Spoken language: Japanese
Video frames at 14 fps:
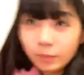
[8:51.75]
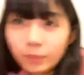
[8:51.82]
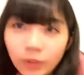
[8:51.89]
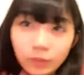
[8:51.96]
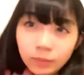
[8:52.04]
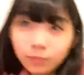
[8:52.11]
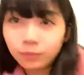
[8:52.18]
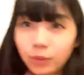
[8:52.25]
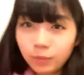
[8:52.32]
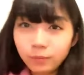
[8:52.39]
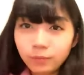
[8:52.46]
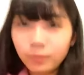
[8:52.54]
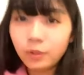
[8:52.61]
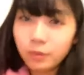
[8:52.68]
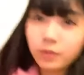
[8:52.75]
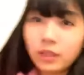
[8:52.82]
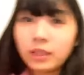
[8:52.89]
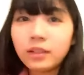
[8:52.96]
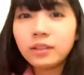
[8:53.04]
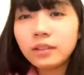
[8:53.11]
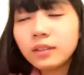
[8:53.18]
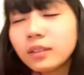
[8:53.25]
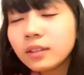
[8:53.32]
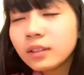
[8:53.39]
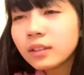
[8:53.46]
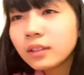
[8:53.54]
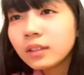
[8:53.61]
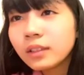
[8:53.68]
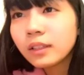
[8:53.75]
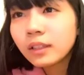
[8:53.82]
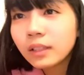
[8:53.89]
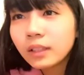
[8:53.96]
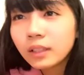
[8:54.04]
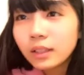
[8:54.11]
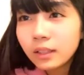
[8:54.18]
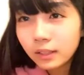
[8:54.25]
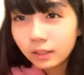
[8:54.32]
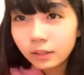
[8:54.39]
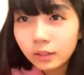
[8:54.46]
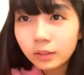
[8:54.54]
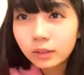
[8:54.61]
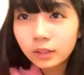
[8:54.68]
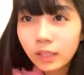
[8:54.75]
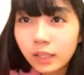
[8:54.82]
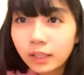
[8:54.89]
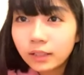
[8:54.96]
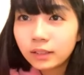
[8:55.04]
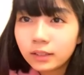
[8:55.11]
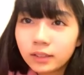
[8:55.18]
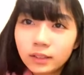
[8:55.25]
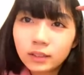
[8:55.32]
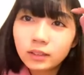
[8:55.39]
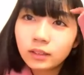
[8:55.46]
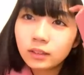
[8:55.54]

ぴょんぴょんぴょんっていうやつです